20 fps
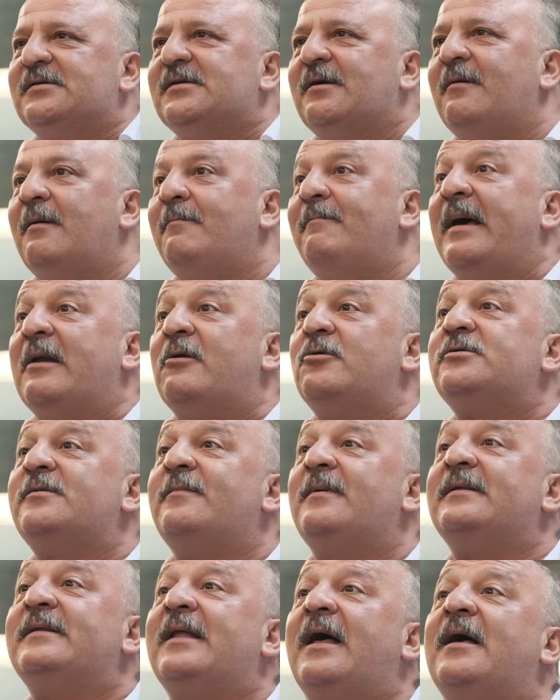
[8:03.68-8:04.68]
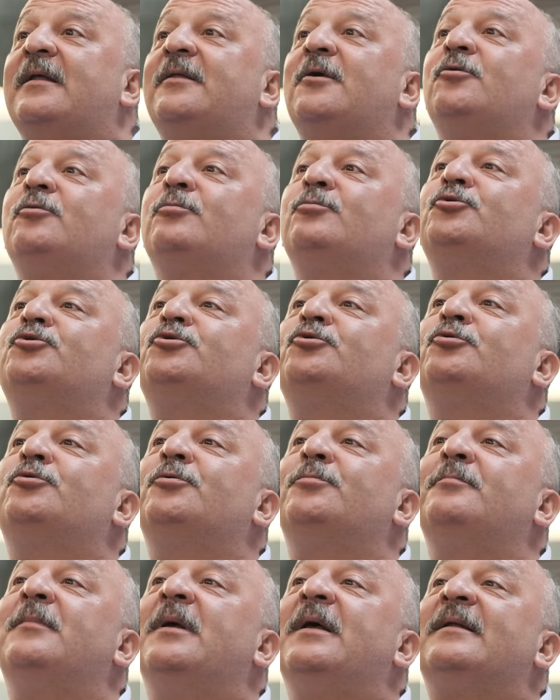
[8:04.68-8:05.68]
zaman ben o zaman daha da yumuşuyorum.
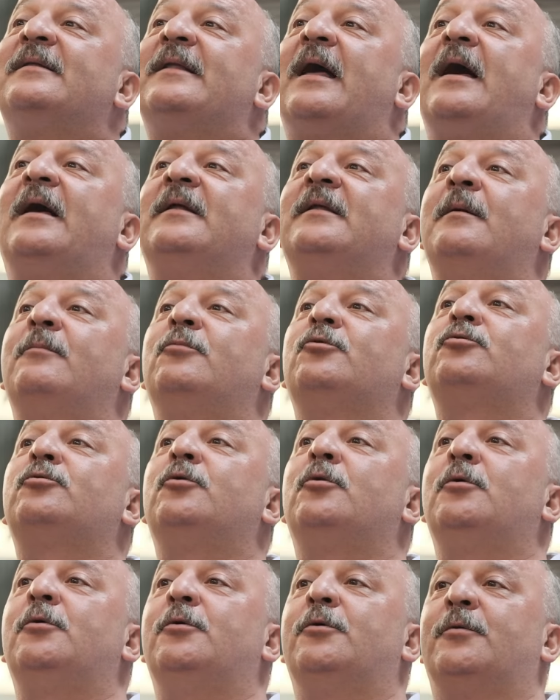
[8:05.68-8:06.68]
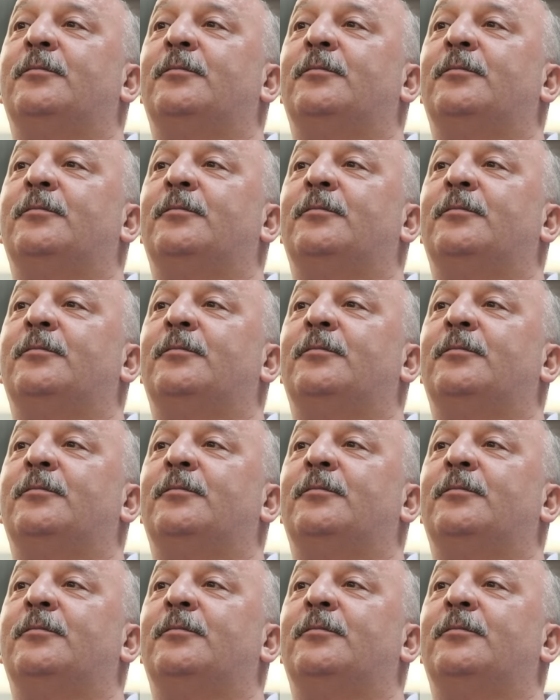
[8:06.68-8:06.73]
Daha da mutlu oluyorum.